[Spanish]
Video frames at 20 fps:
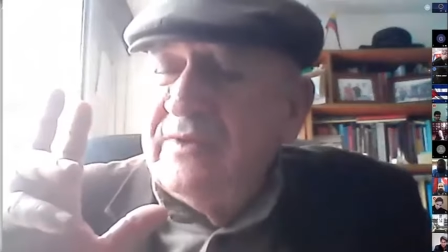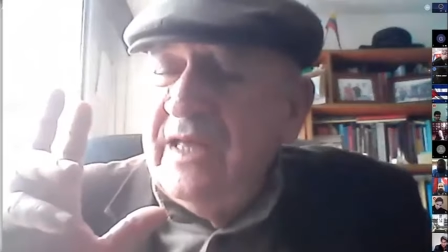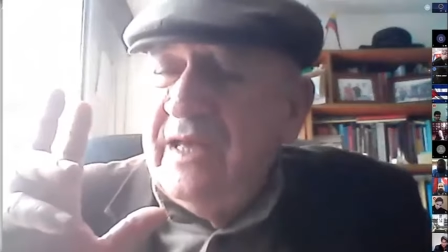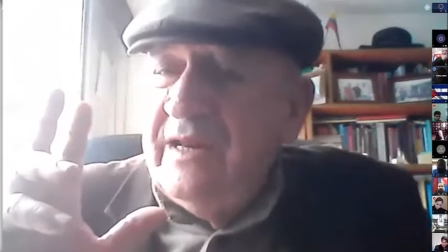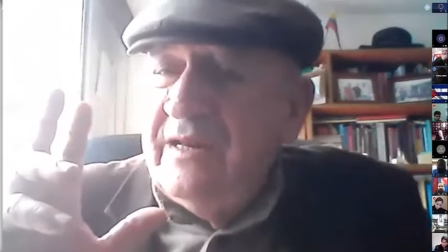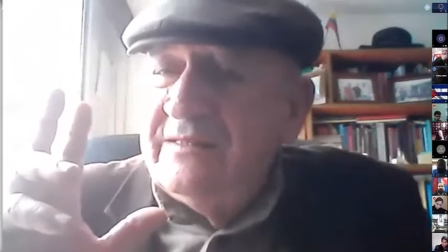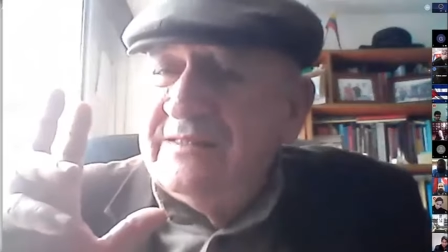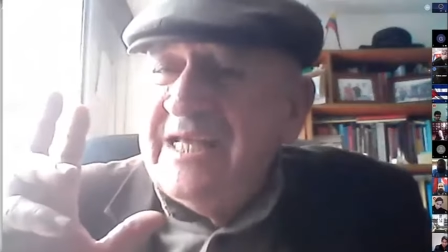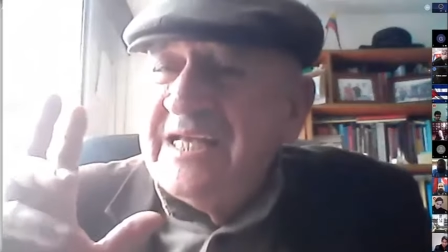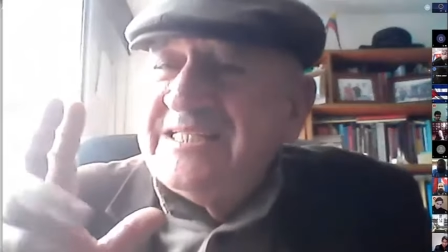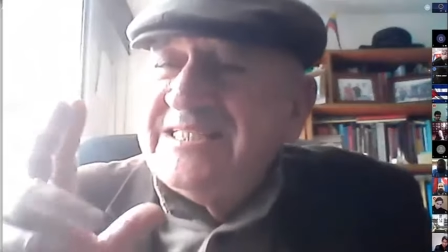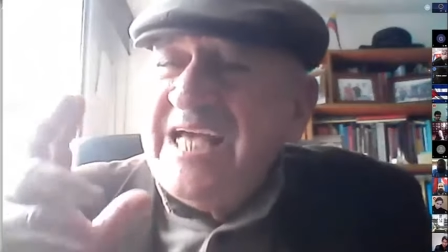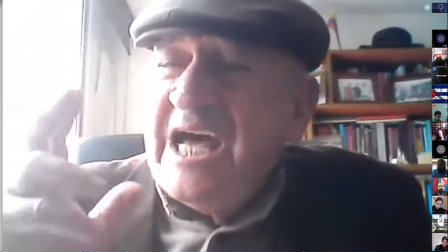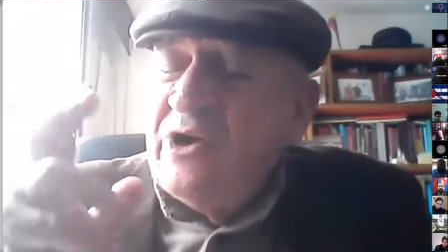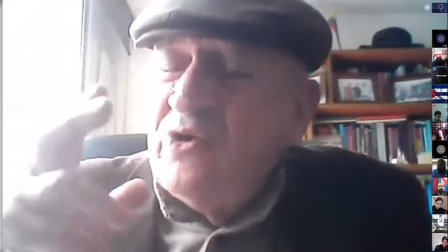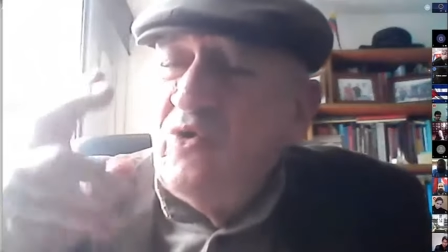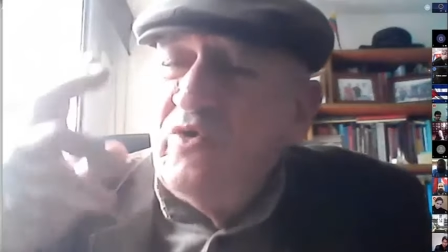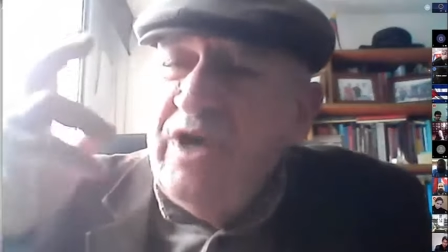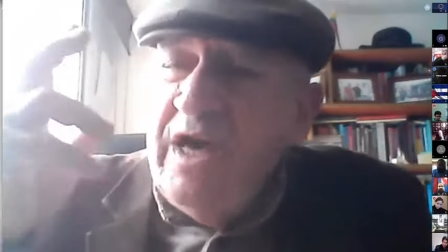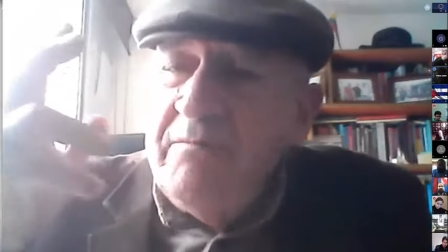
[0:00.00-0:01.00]
del
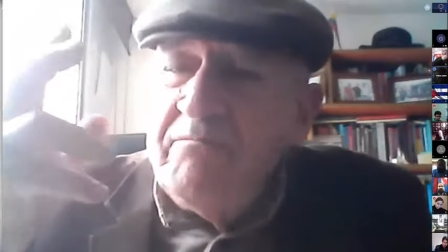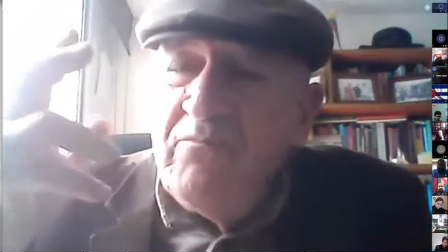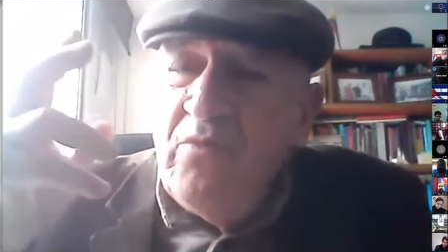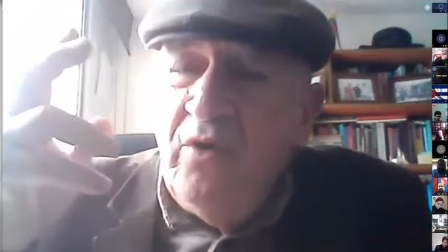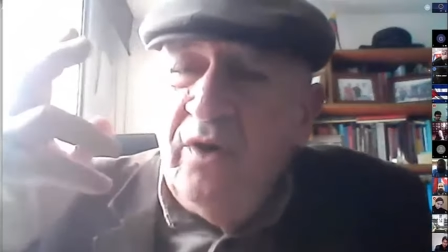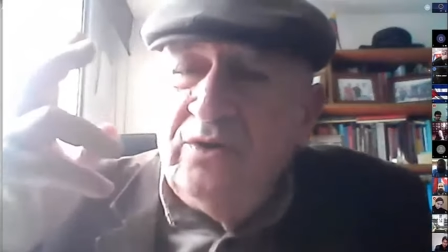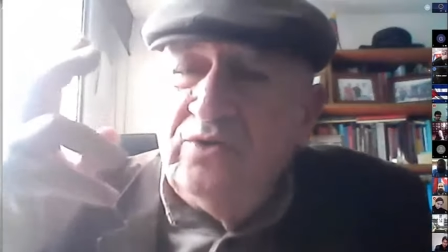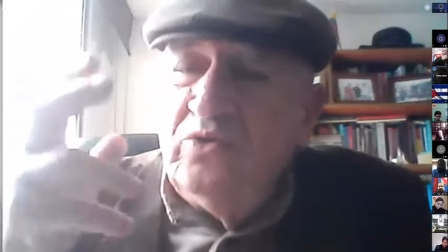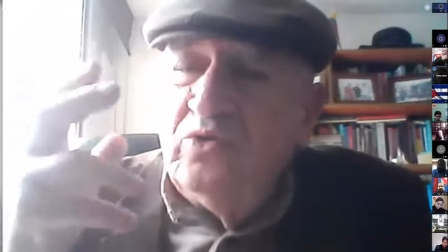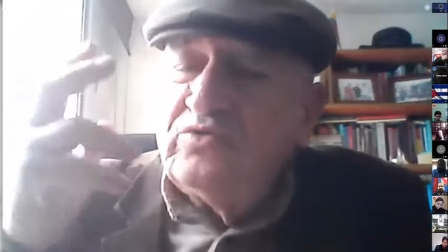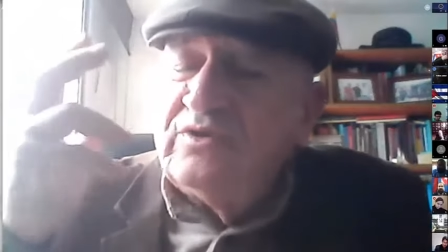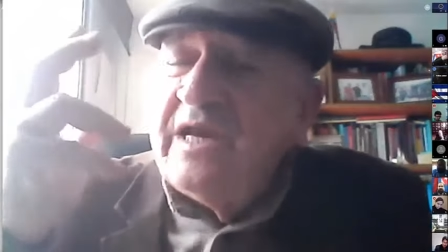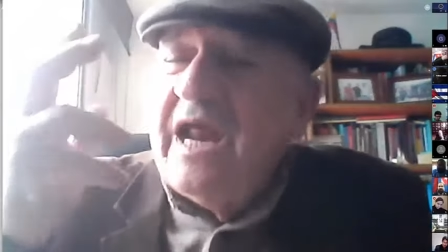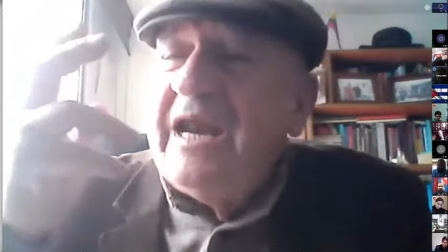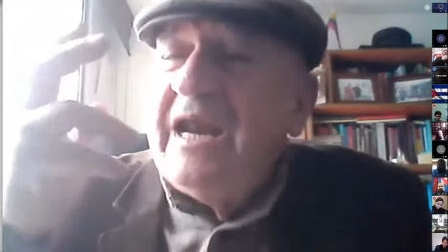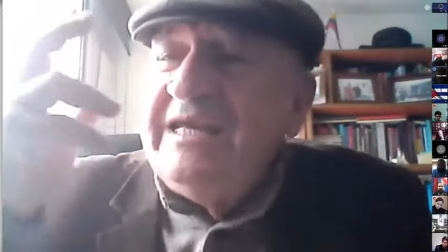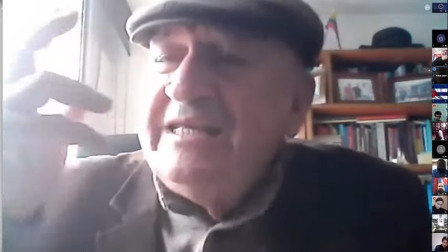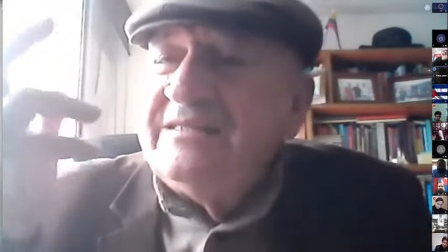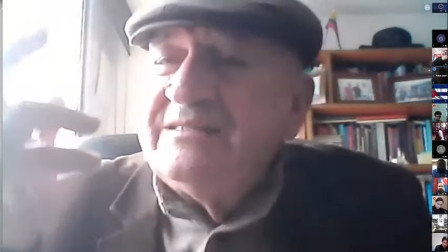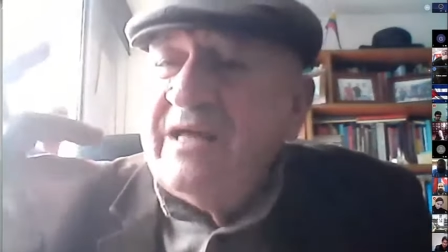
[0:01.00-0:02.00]
desarrollismo
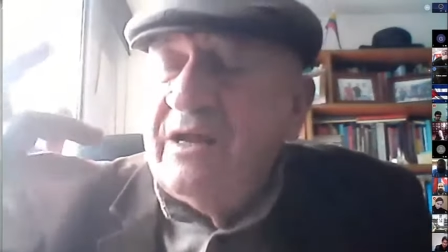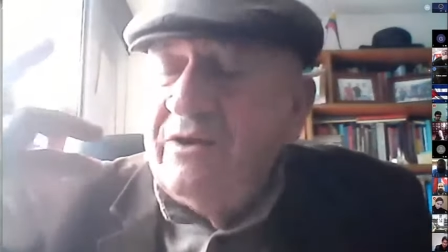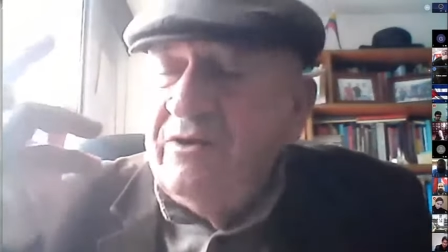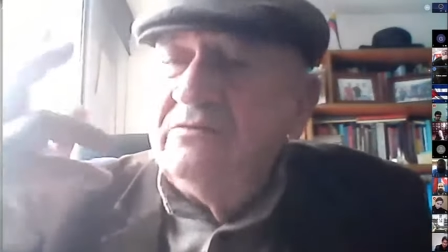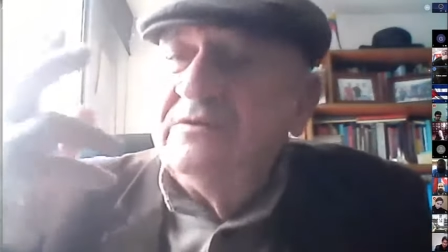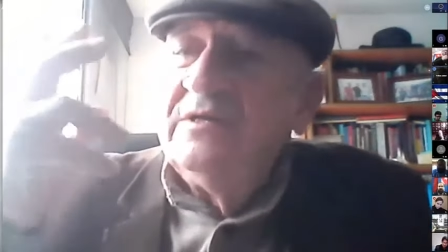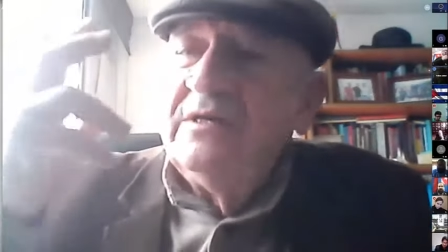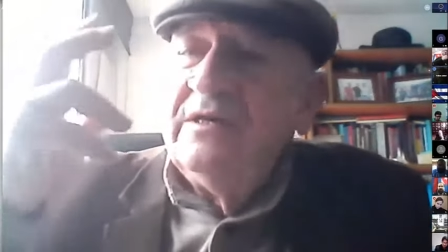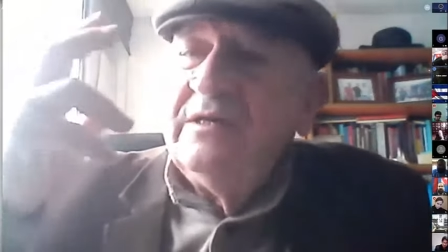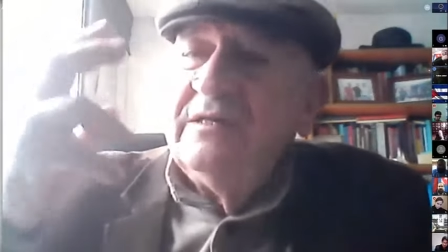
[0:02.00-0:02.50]
industrialista, ¿no?